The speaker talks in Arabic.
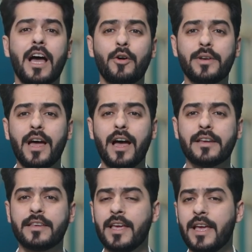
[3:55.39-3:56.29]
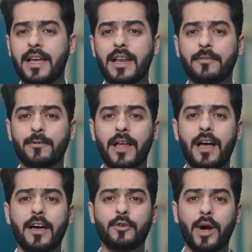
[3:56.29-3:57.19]
هناك إلى
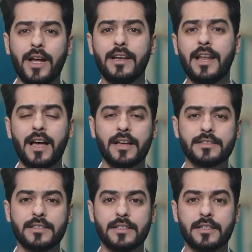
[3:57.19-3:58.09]
فلان وعلان